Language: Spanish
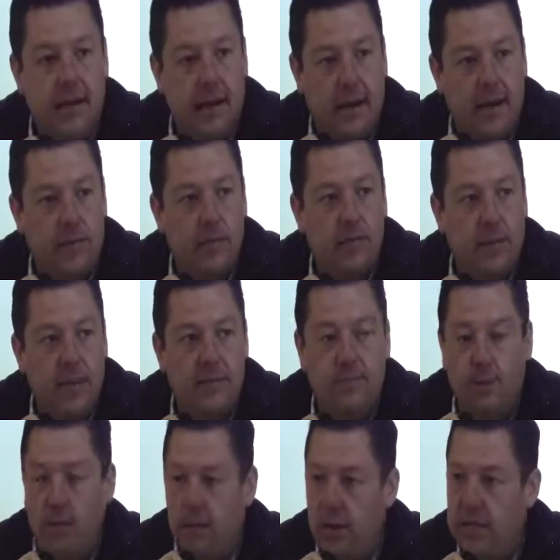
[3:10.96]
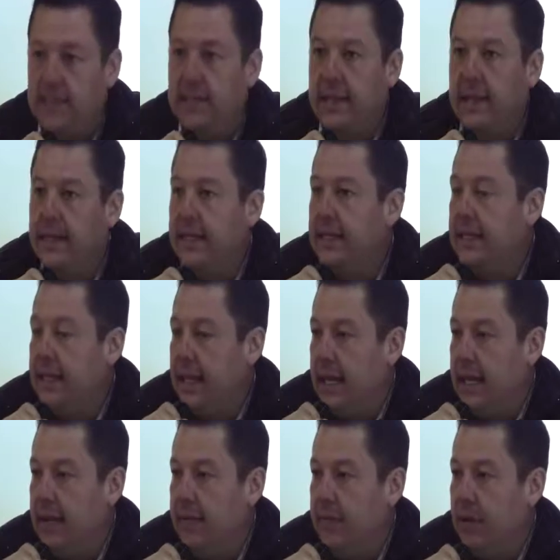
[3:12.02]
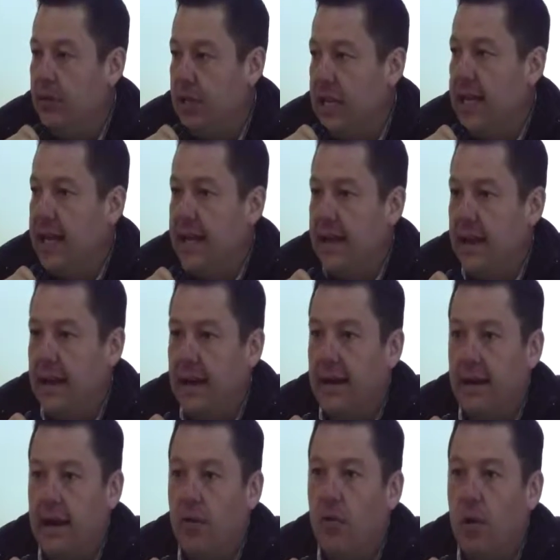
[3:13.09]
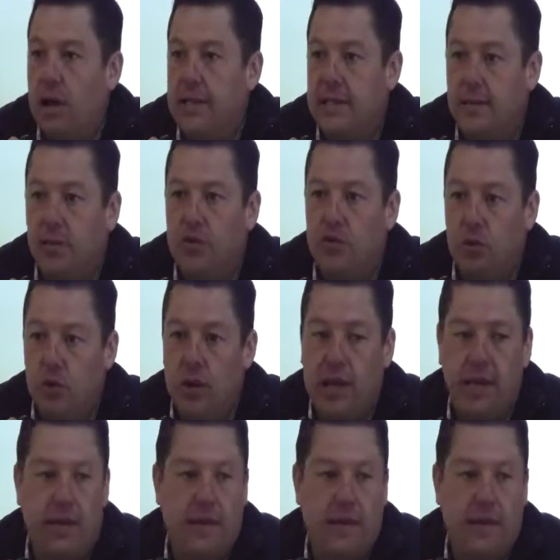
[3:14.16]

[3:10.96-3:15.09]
al igual que sus contrincantes, pues dijo que las condiciones para